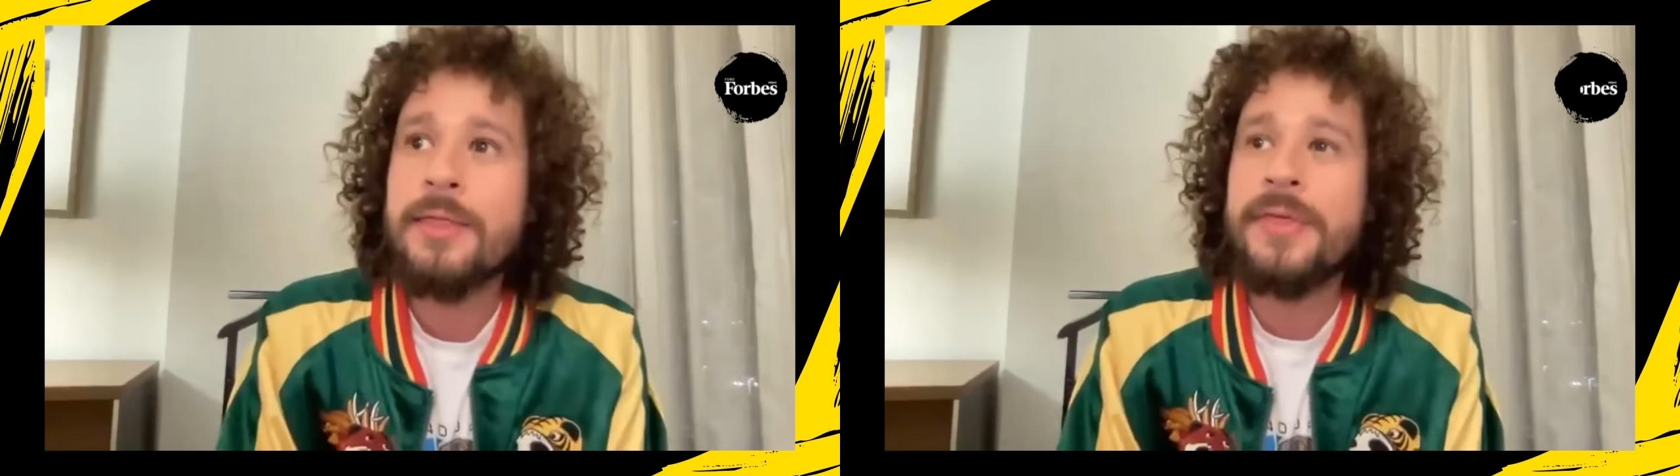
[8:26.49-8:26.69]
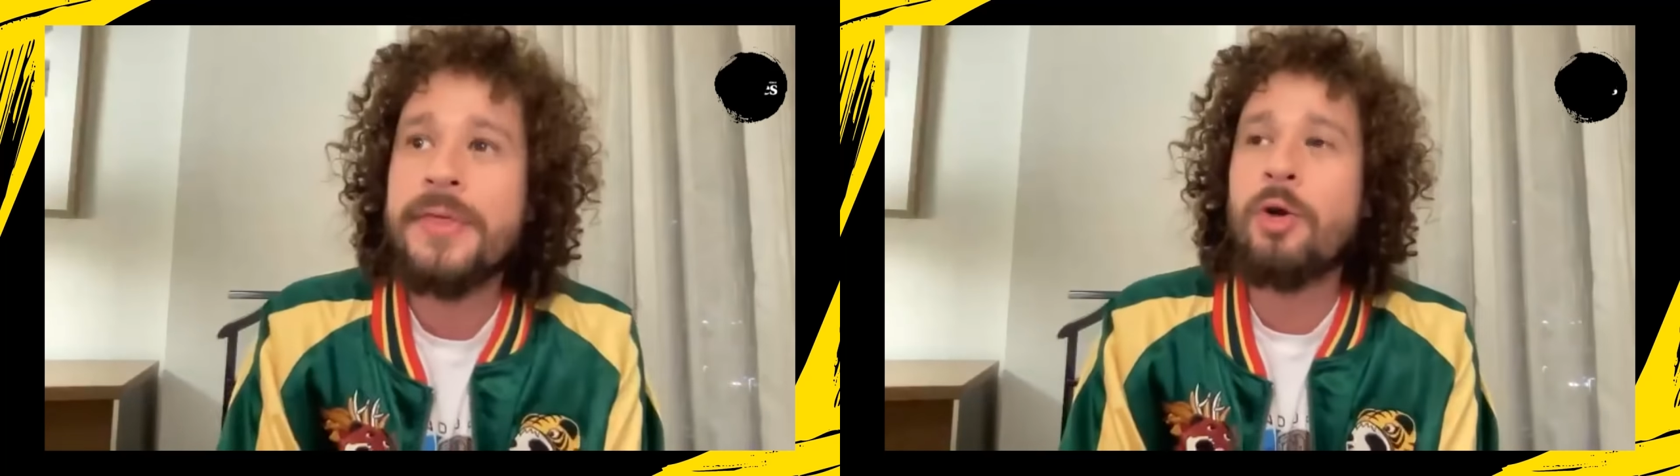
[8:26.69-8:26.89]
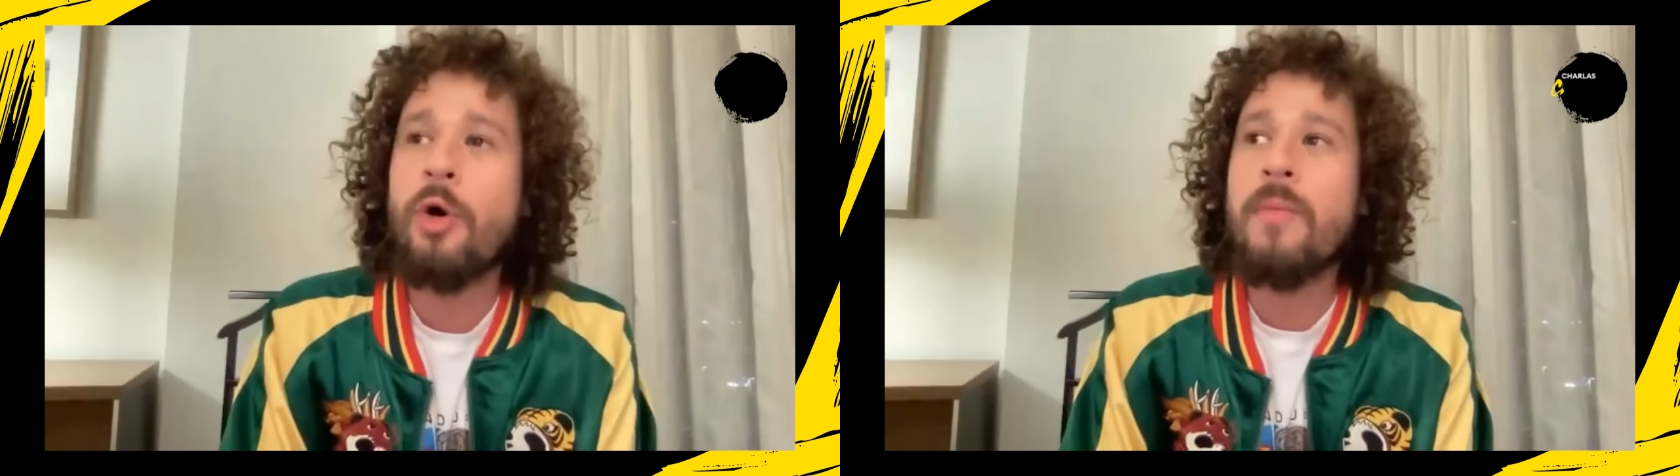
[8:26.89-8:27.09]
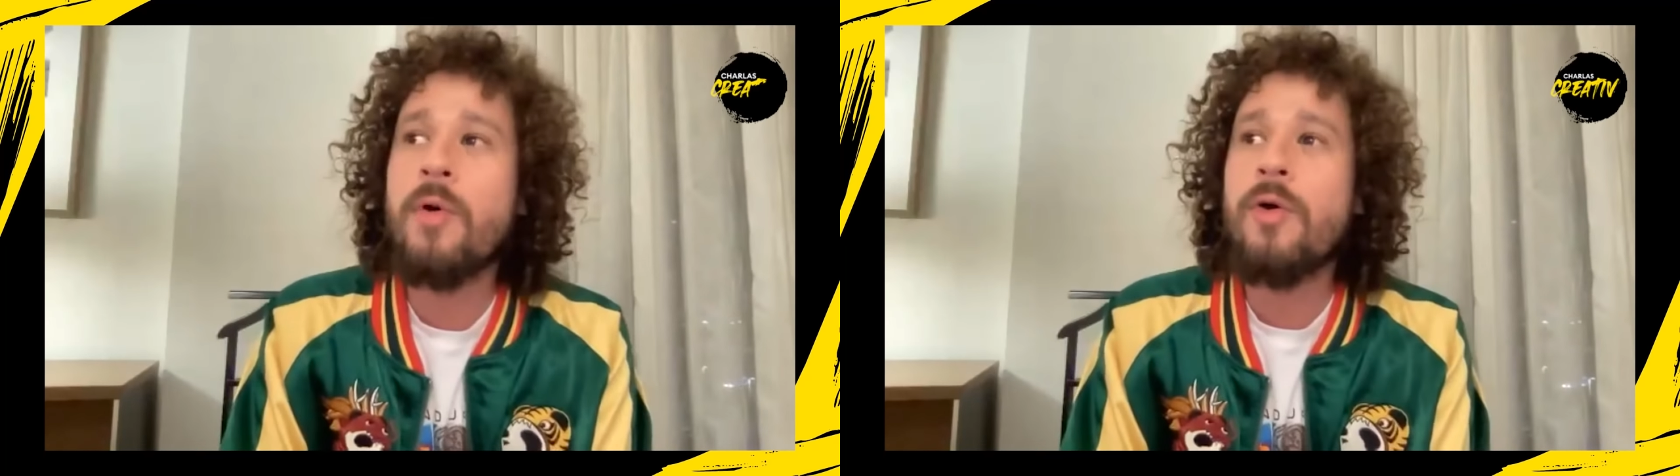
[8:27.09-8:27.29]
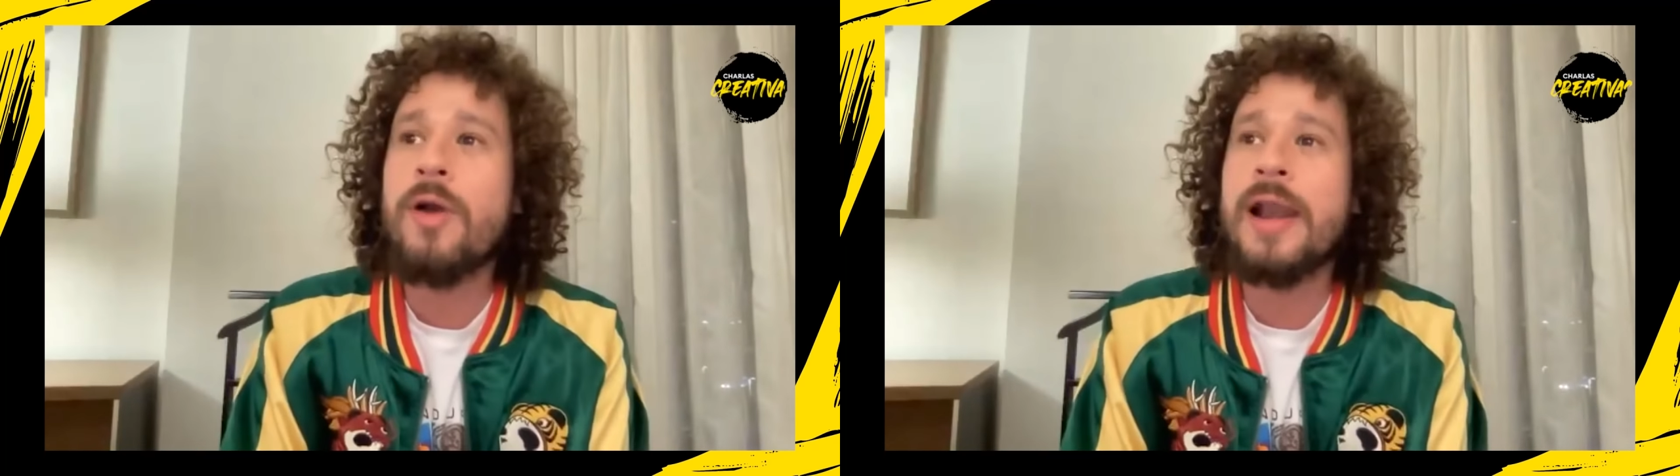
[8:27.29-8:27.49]
de
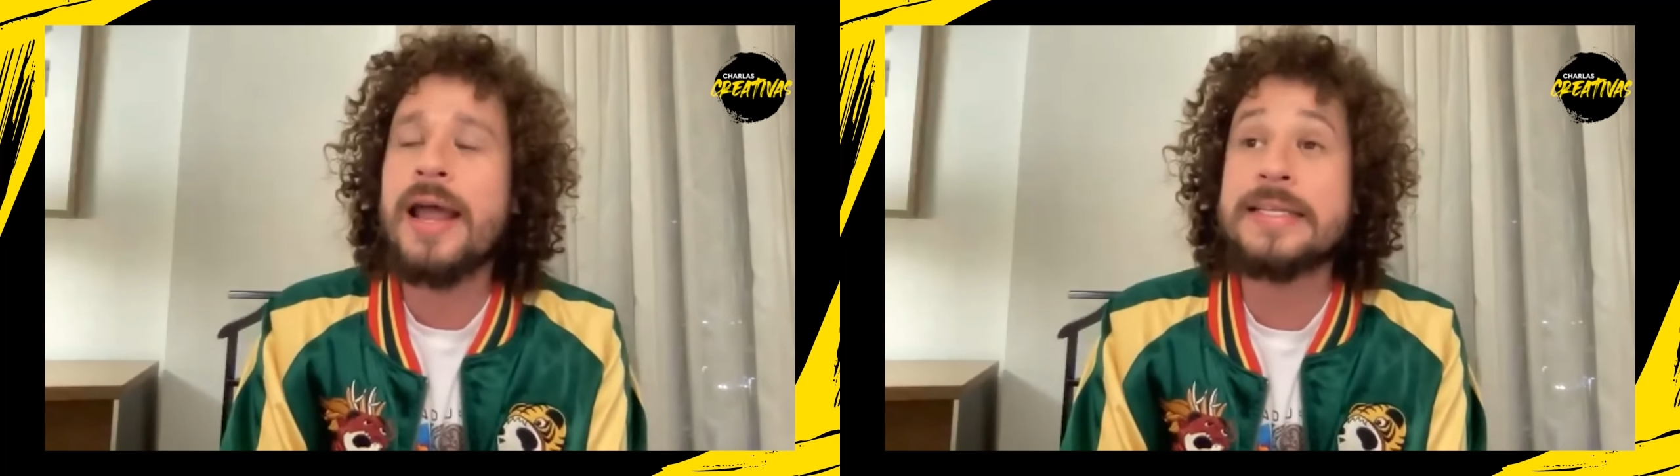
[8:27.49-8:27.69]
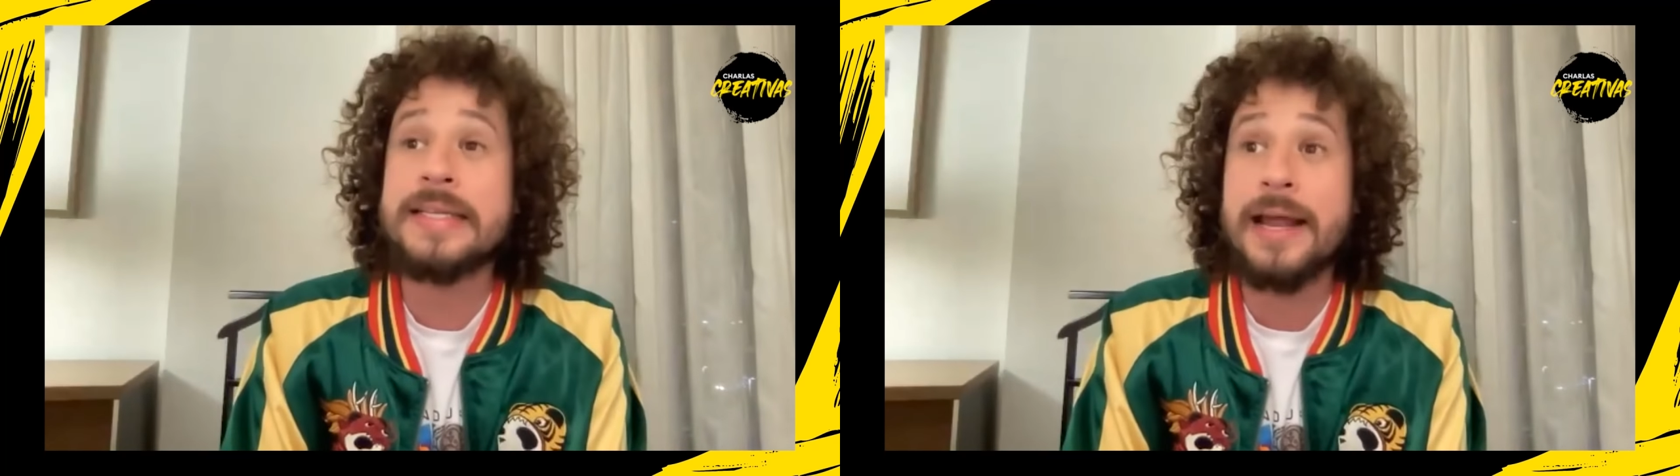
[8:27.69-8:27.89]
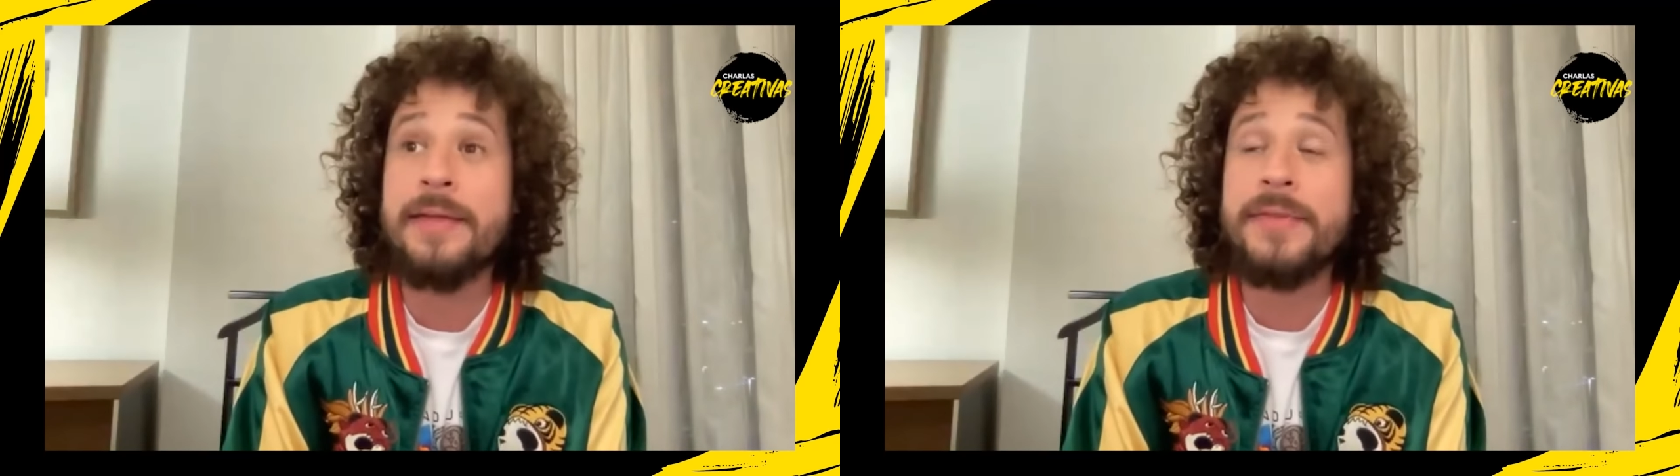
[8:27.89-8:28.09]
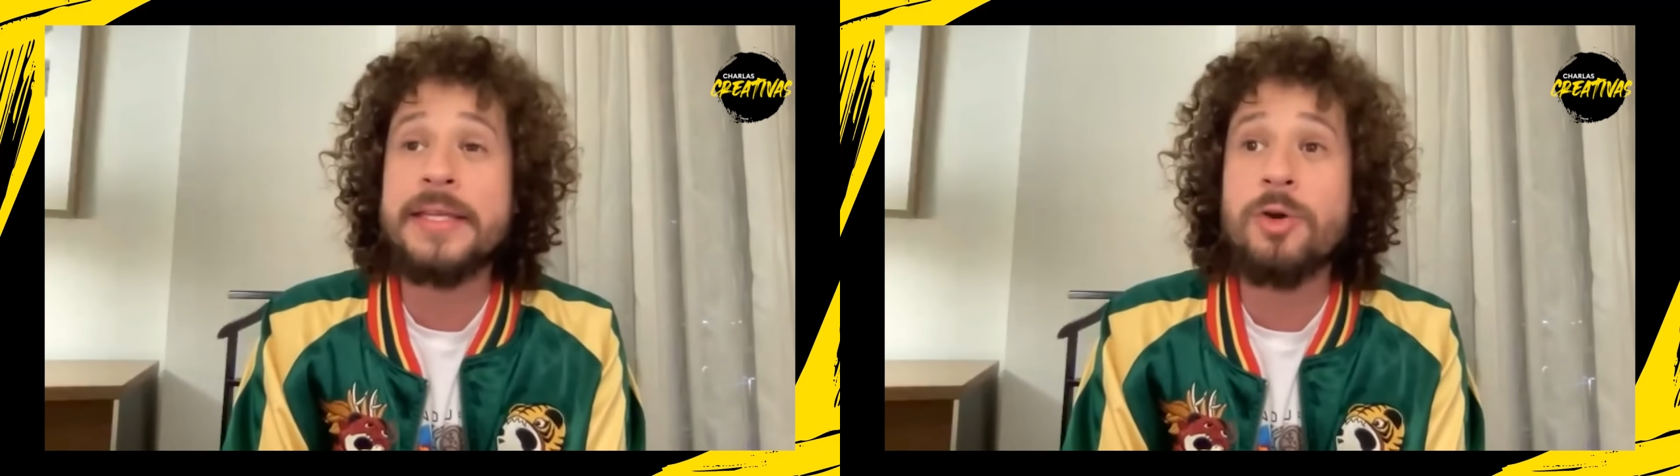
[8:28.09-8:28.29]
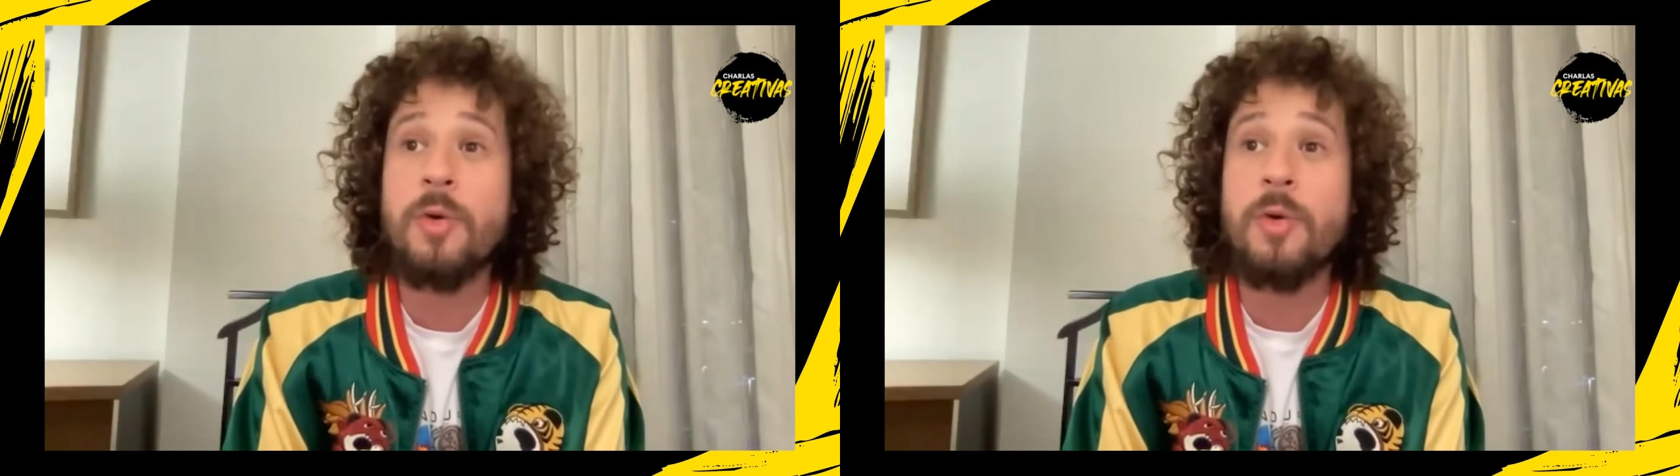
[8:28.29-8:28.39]
cómo las grandes